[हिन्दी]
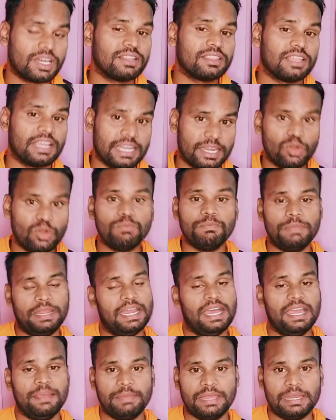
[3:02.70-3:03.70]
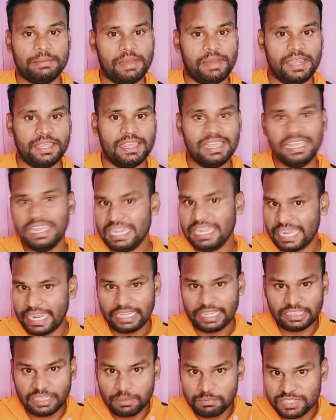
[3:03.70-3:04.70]
देखने को मिला है मेरे भाई
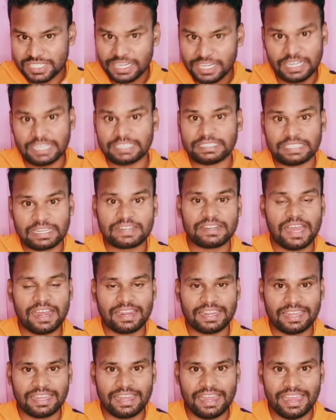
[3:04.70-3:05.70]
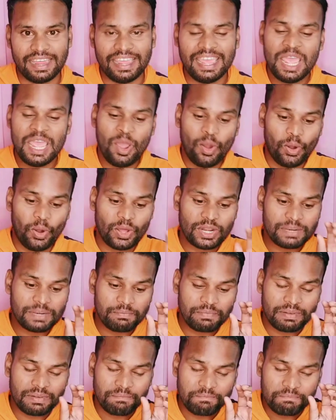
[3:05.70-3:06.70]
एकदम से खतरनाक लगा है और
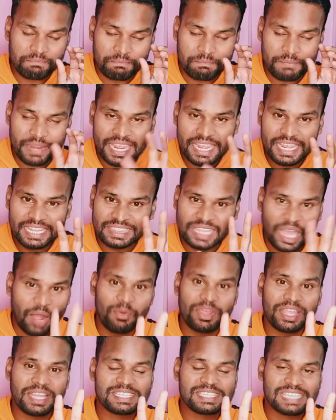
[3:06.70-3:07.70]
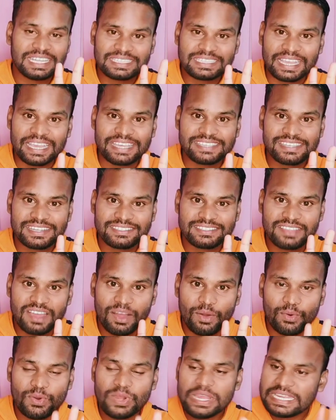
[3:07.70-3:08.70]
मैं दावे के साथ कह सकता
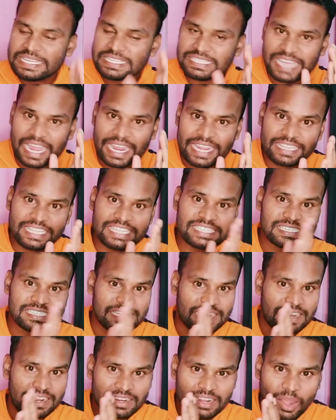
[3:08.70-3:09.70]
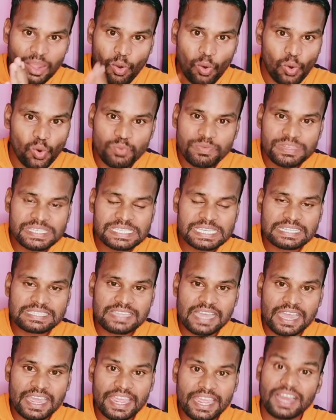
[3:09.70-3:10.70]
हूं शायद ये सलार का हो भी
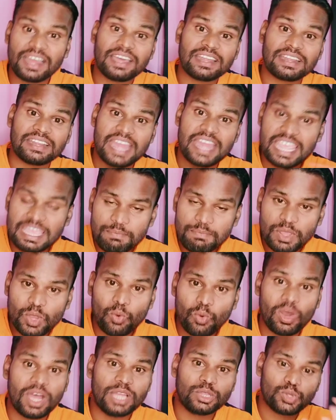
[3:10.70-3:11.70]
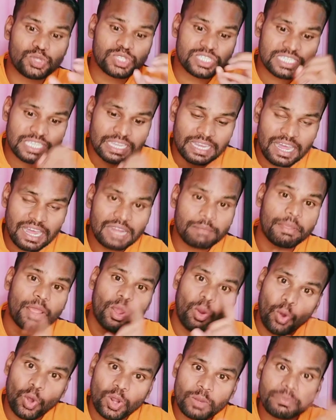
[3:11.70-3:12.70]
सकता है अगर नहीं भी हुआ तो सलार में
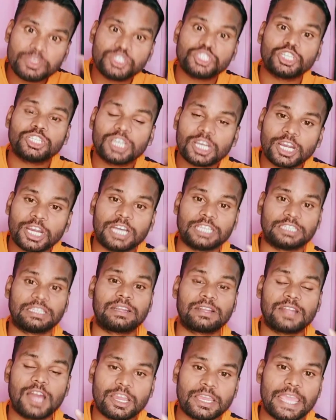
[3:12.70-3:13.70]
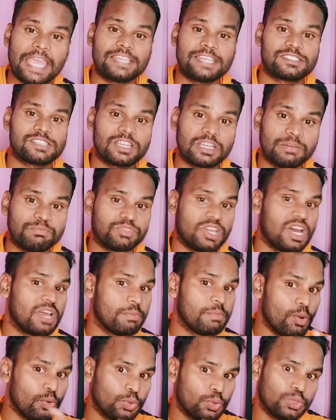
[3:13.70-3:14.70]
और भी ज्यादा खतरनाक एक्शन अवतार
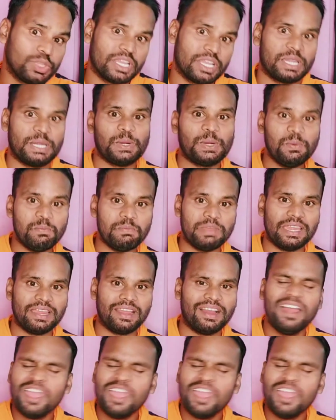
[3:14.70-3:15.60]
में उनको देखने को मिलेगा